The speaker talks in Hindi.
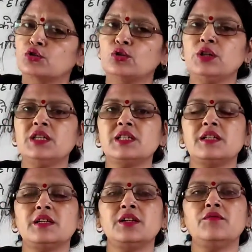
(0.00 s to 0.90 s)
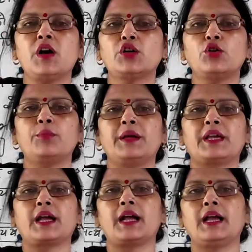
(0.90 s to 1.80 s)
तो इस इन वाक्यों
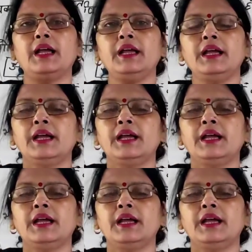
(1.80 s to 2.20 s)
में क्या है